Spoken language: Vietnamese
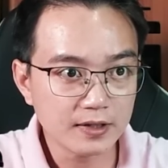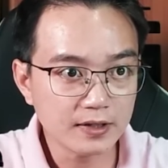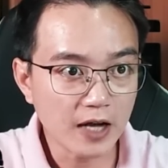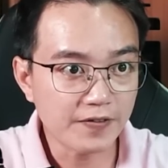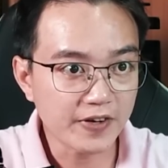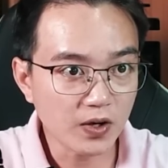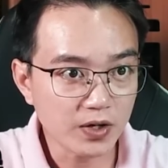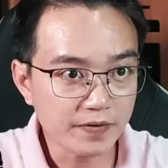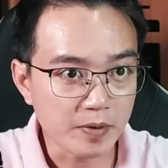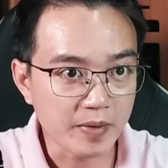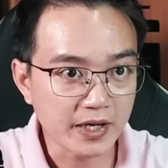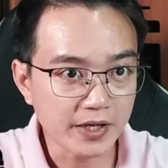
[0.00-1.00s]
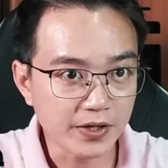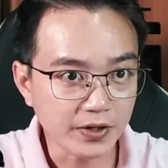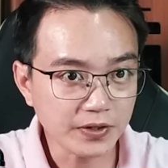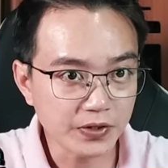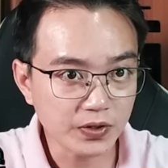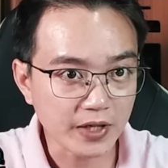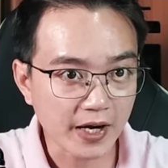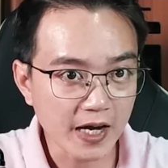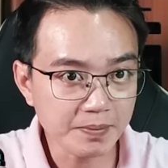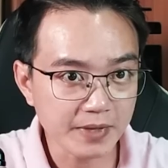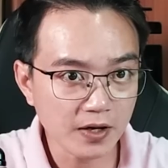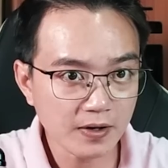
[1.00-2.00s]
Tao phải cho nó vào miệng để chữa thương cho thằng
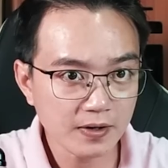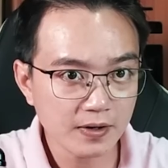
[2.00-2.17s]
anh mày đó.